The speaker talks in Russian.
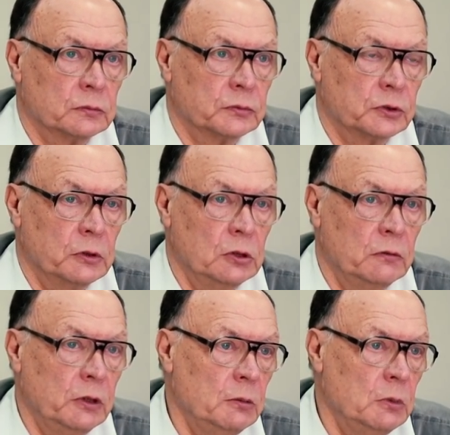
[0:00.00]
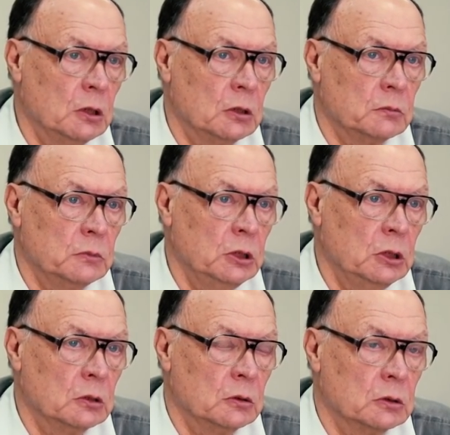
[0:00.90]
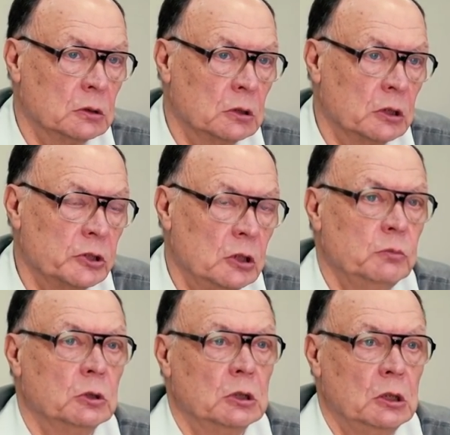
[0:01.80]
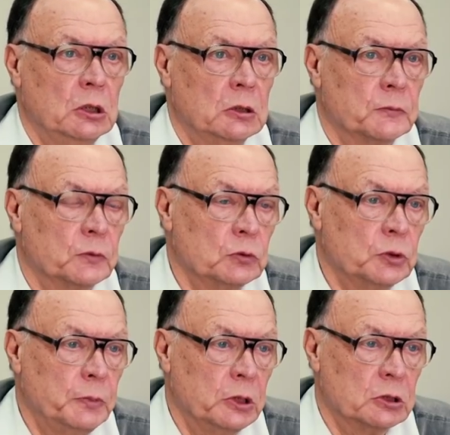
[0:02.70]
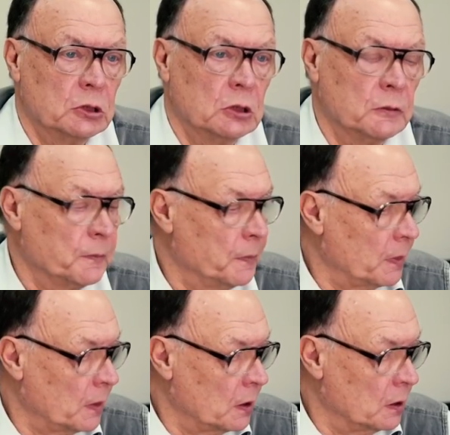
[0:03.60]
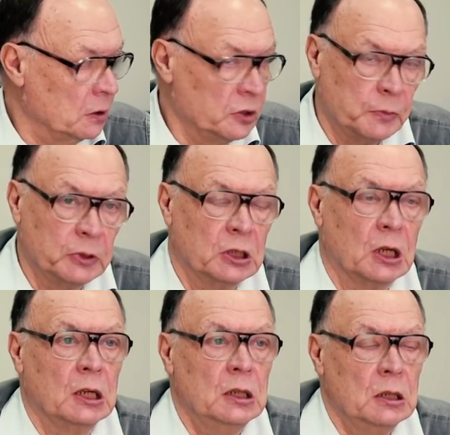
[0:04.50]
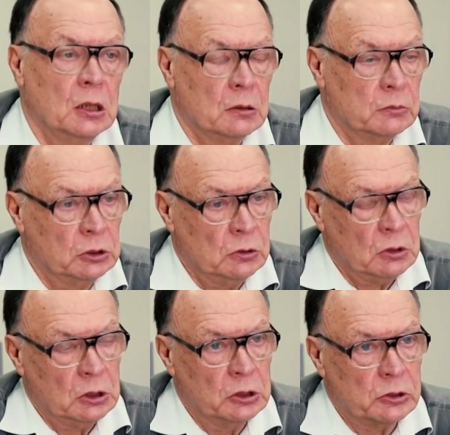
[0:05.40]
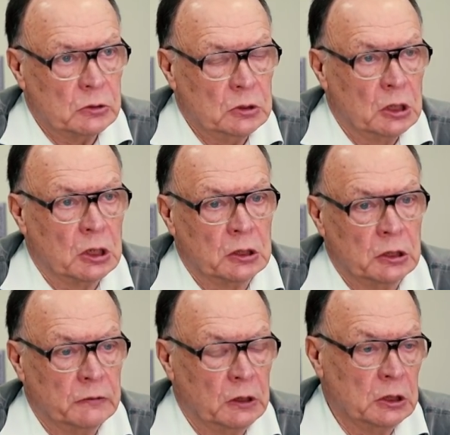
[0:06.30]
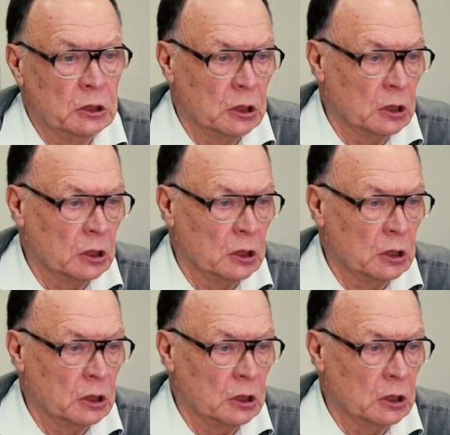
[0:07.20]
в свое время мы э, разработали успешно, э, испытали мотор-колесо для инвалидной